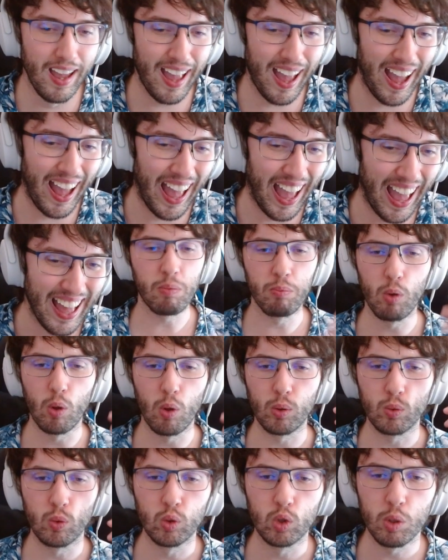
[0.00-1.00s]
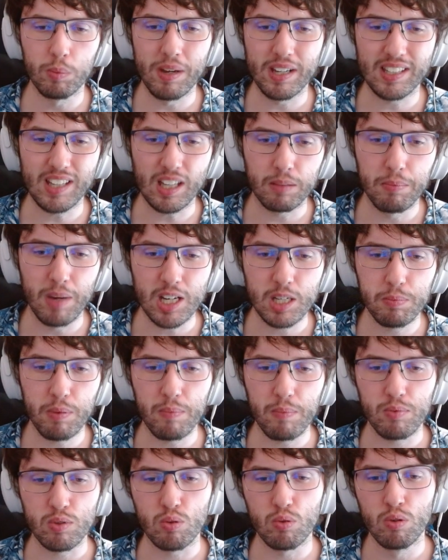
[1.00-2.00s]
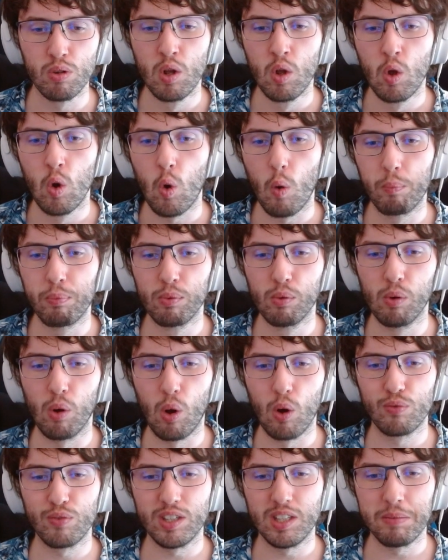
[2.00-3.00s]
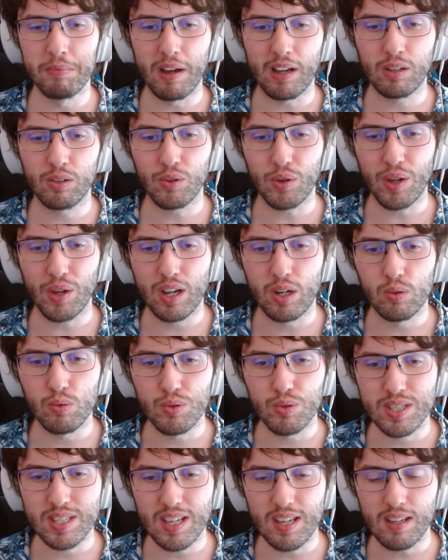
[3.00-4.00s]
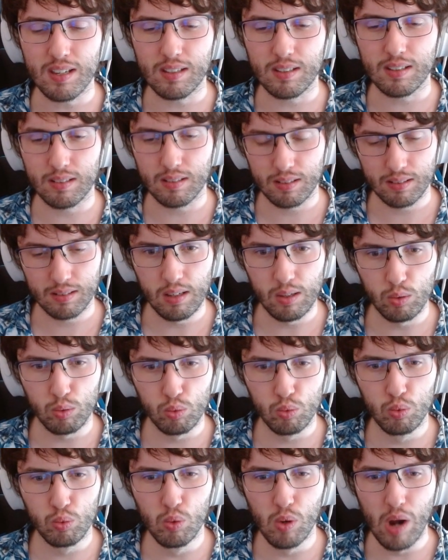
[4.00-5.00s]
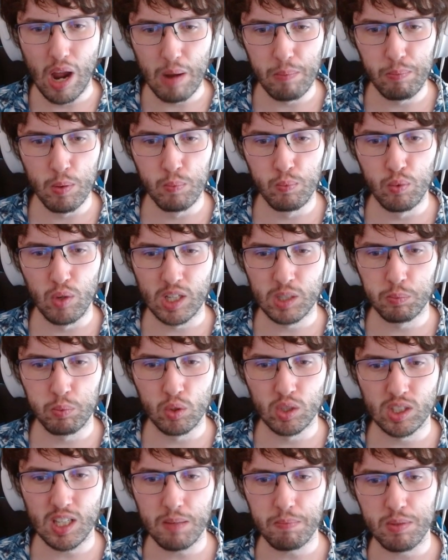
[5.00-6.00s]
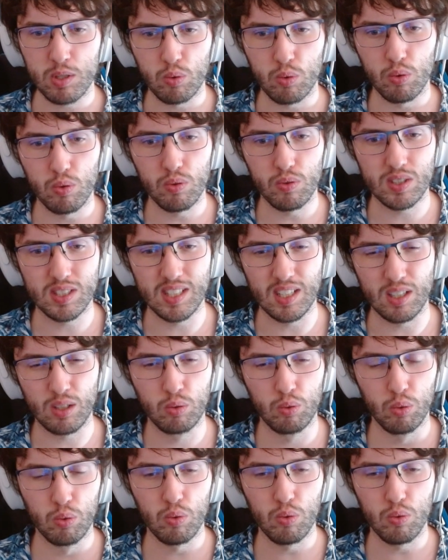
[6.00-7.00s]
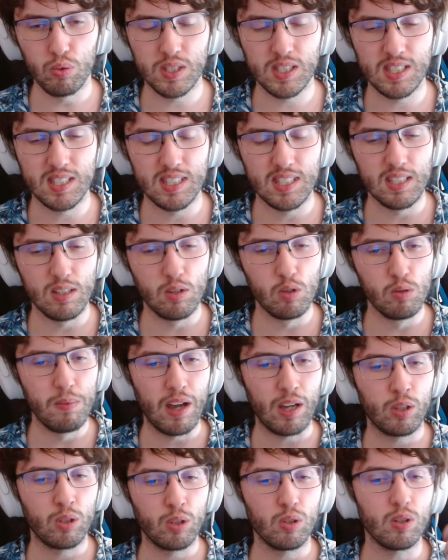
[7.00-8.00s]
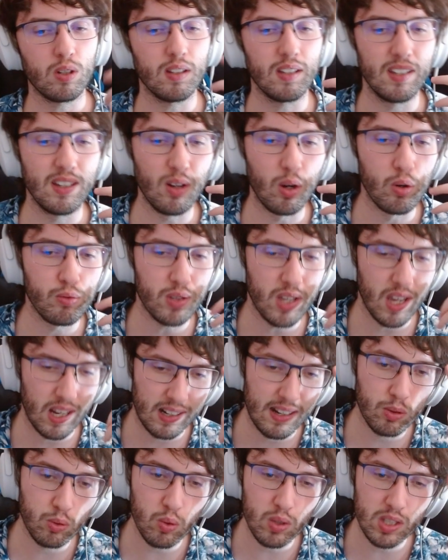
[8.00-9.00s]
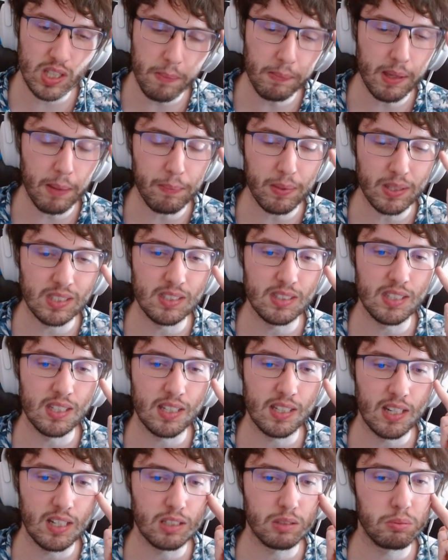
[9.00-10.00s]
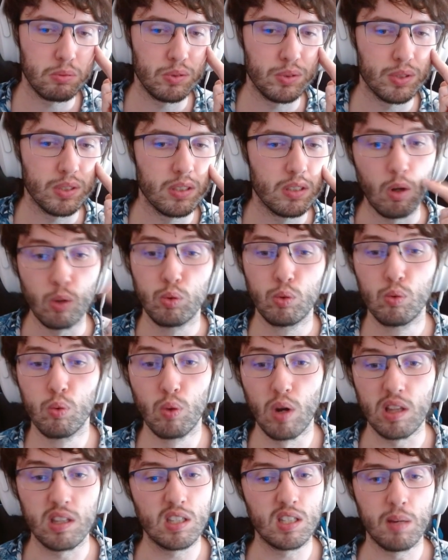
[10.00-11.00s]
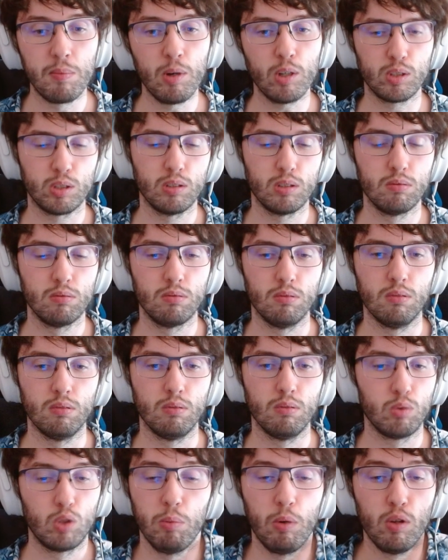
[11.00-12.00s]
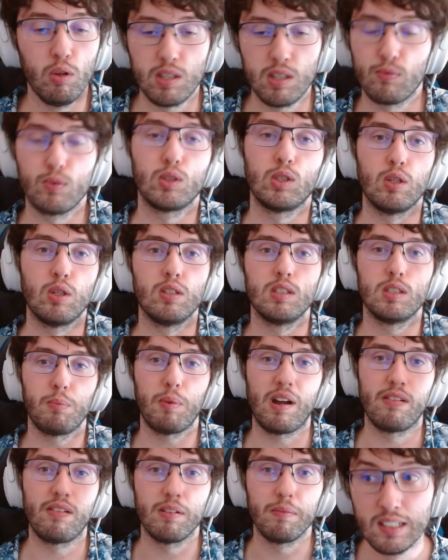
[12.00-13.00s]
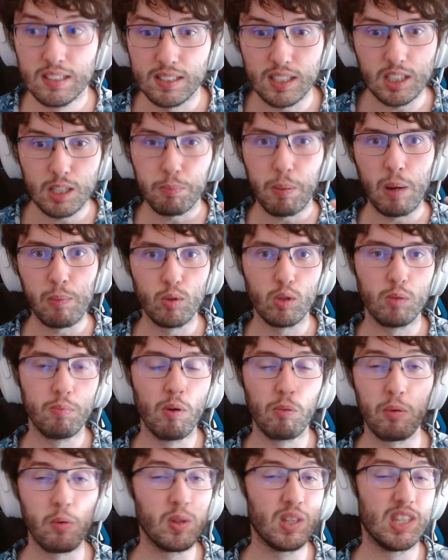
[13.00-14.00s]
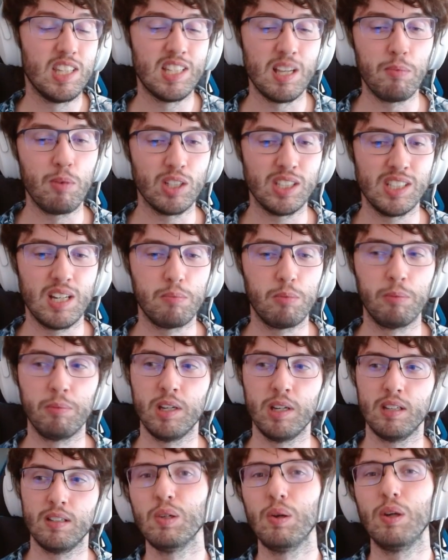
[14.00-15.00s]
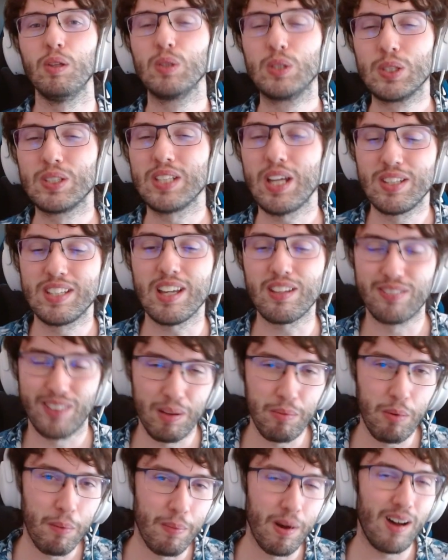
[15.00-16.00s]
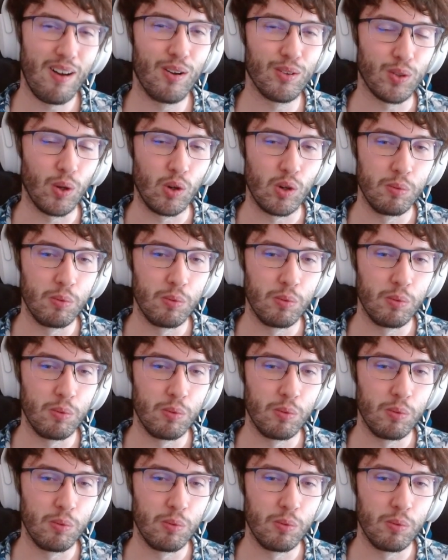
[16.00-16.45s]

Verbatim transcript: Je viens de me rendre compte que ma carte marche pas, puisque on peut enlever des marqueurs avec le 5, et du coup elle peut plus exploser, puisque c'est que si le marqueur est enlevé avec la deuxième capacité qu'elle explose. Ah du coup on la désamorce c'est bon, ça fonctionne, c'est pas grave. C'était pas le but, mais on peut désamorcer la bombe. donc ce serait une carte vraiment marrante en